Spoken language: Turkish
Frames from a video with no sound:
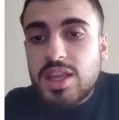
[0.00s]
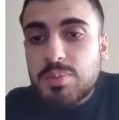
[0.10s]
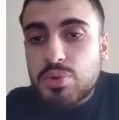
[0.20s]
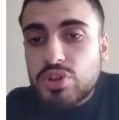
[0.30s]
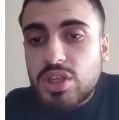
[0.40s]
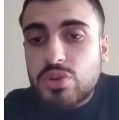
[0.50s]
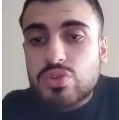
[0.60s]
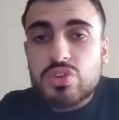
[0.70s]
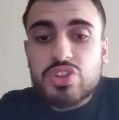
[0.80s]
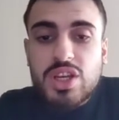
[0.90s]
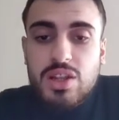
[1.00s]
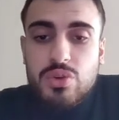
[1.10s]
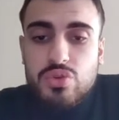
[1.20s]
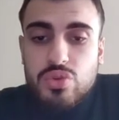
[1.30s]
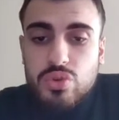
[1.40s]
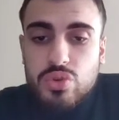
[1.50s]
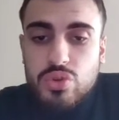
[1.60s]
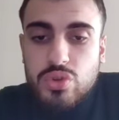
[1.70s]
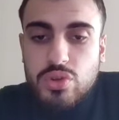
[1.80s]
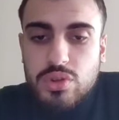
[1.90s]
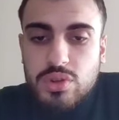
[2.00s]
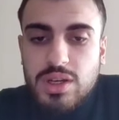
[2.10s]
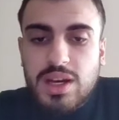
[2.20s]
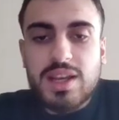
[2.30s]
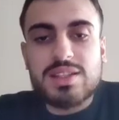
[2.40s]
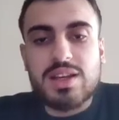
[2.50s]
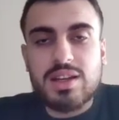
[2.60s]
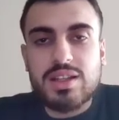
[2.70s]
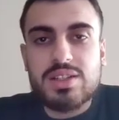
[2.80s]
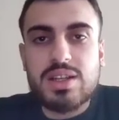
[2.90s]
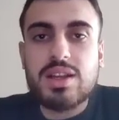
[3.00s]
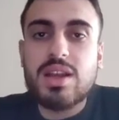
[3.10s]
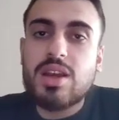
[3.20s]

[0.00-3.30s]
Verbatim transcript: Hipotenüsün kenar uzunluğunun karesi arkadaşlar.